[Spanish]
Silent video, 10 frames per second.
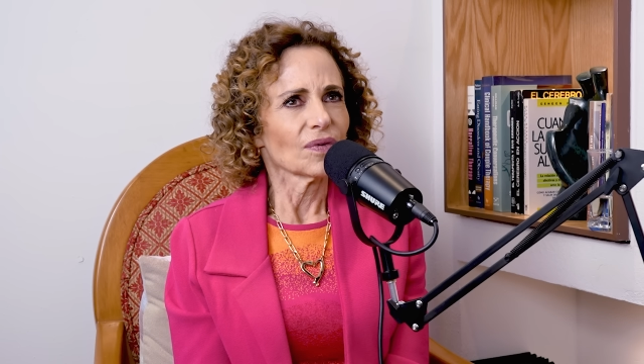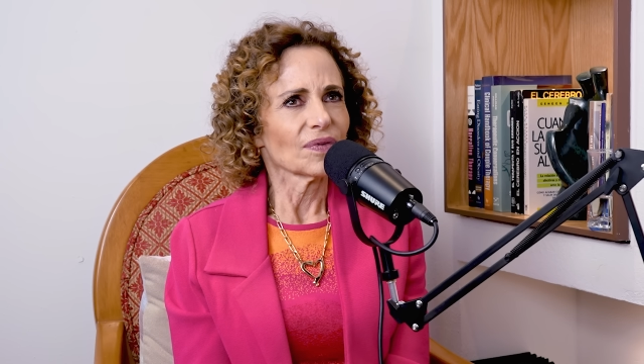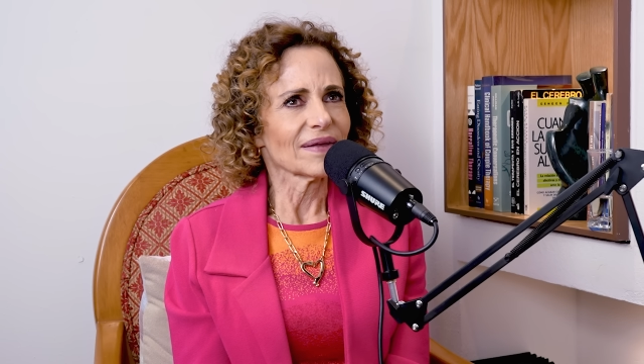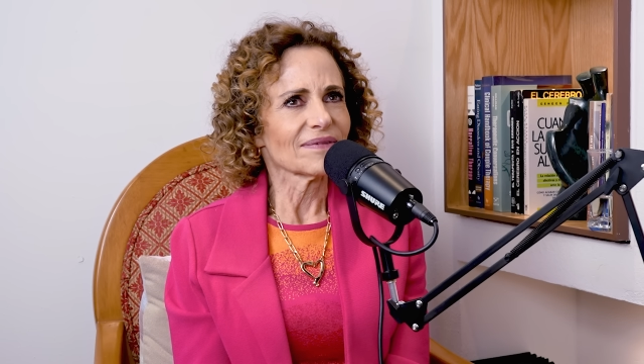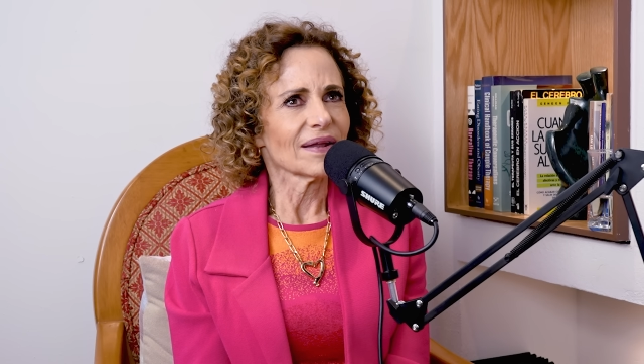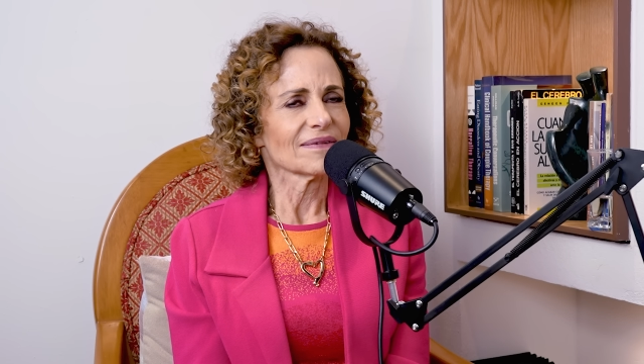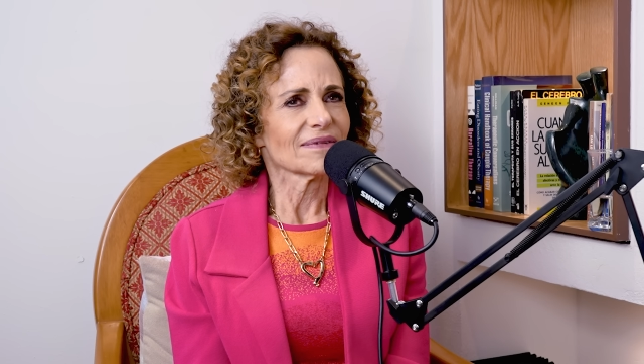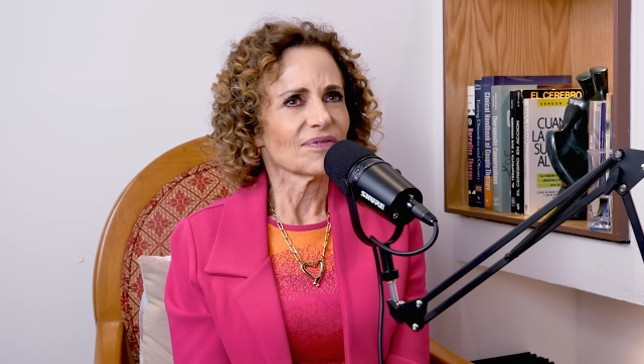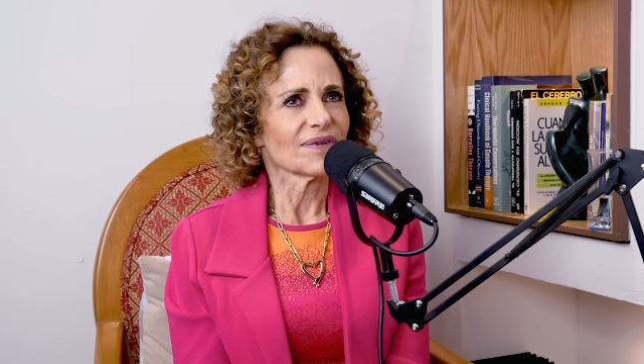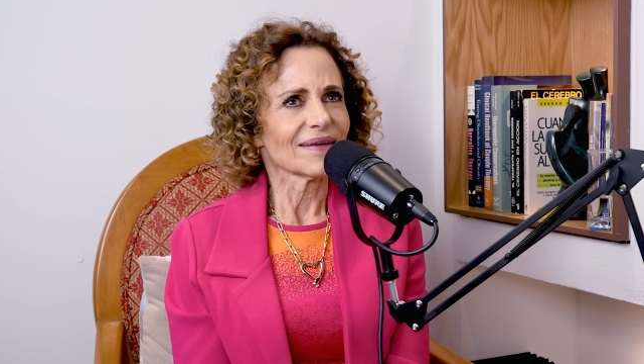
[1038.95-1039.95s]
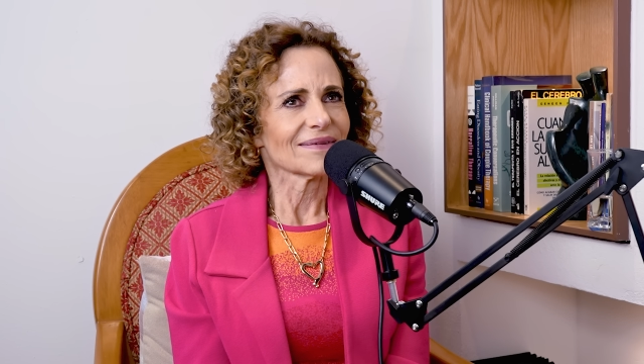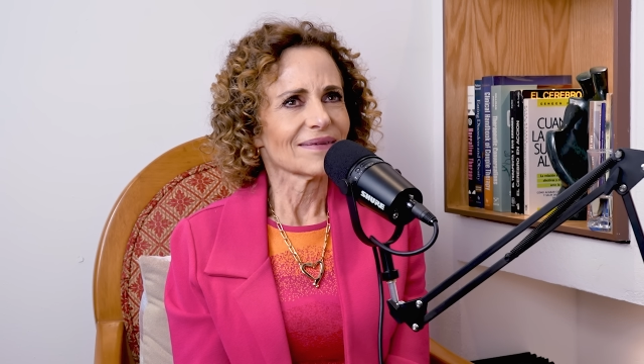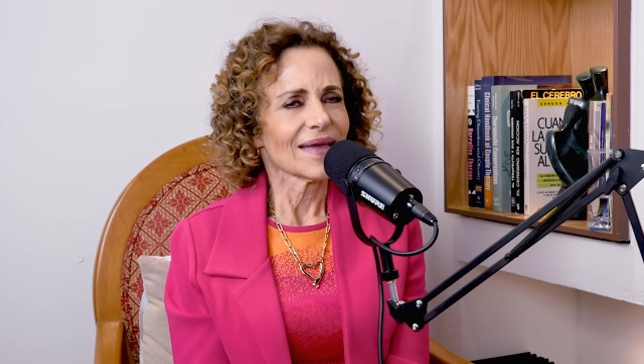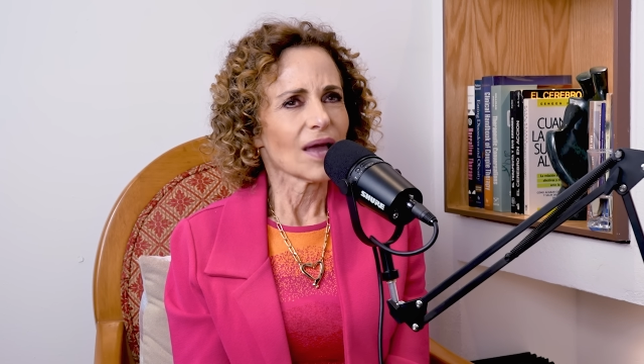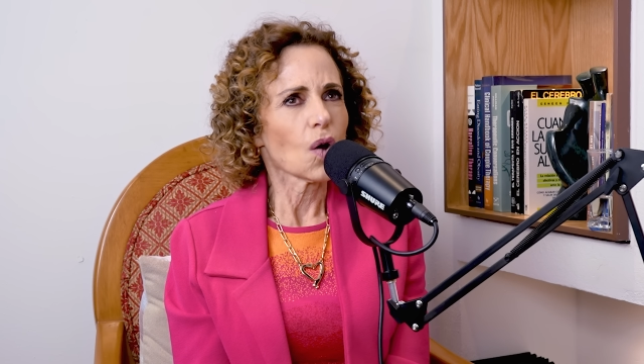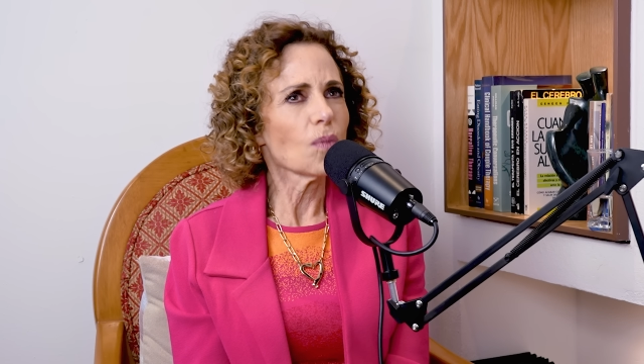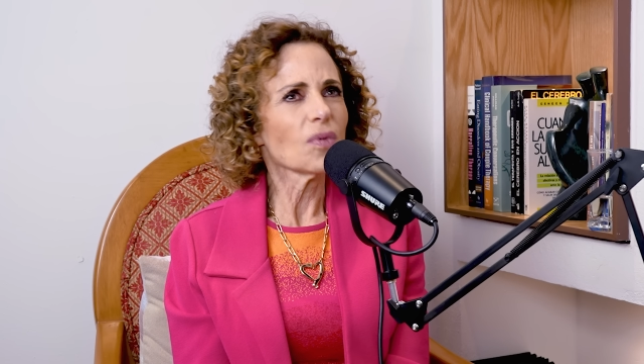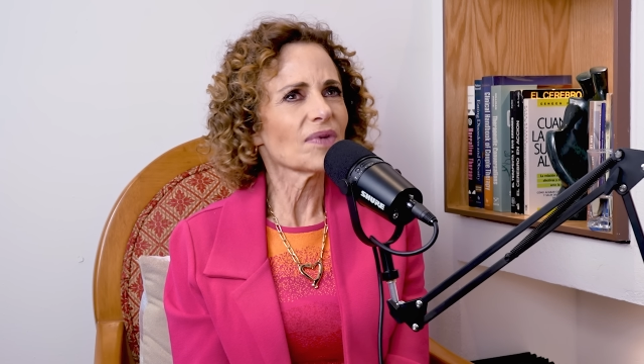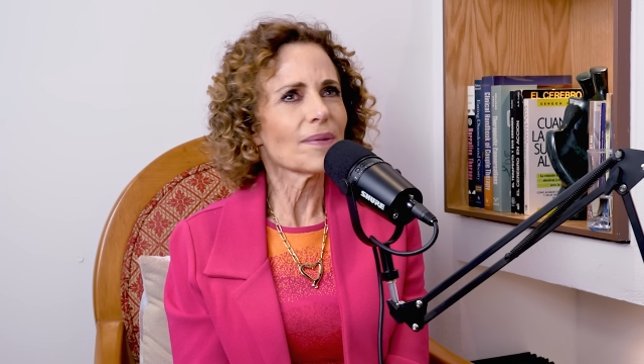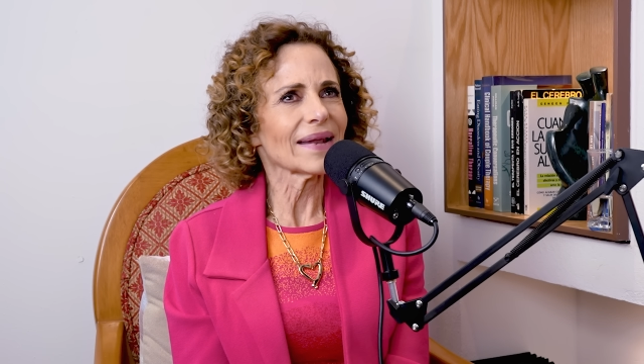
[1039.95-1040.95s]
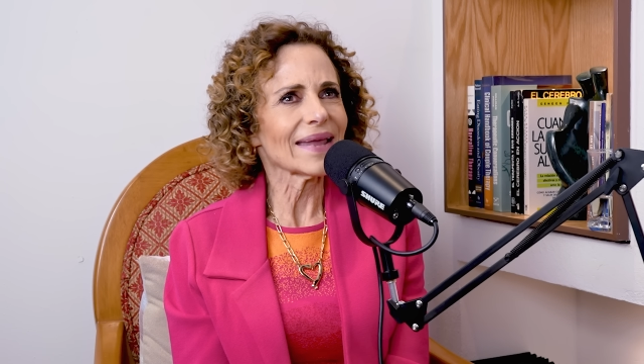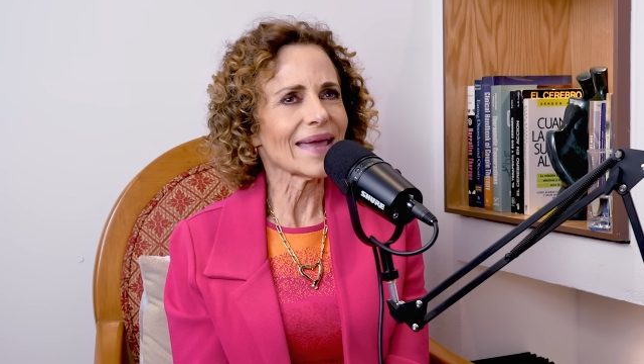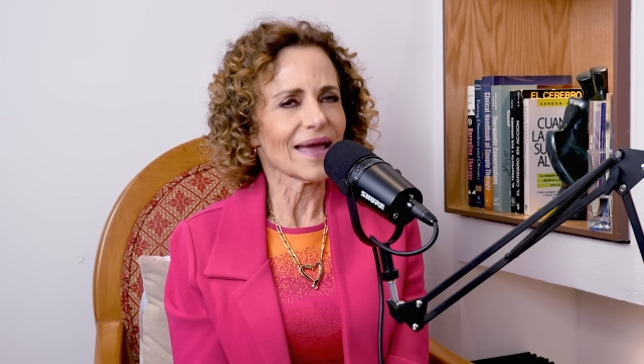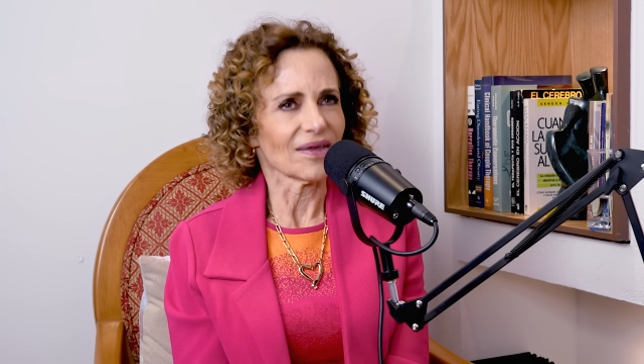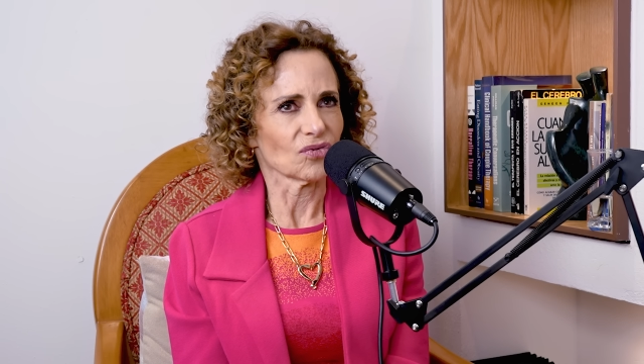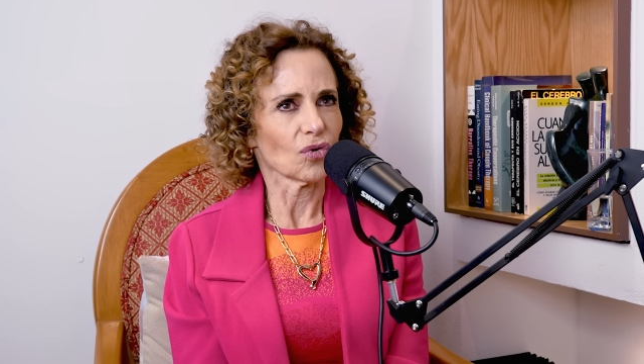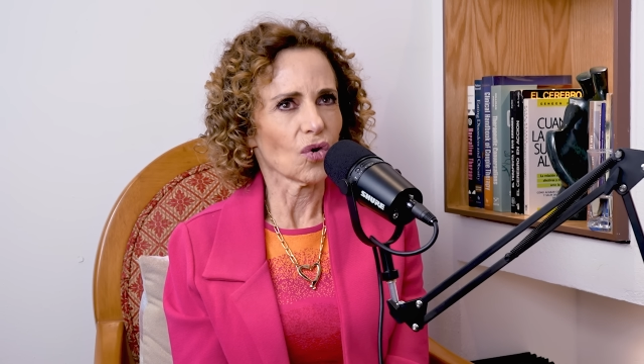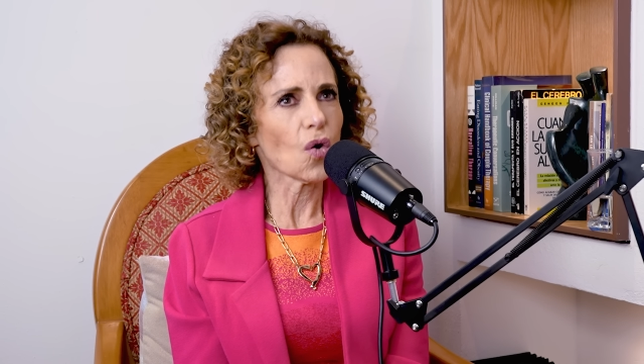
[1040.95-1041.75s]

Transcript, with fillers: decir esta frase. ¿Cómo se vería eso?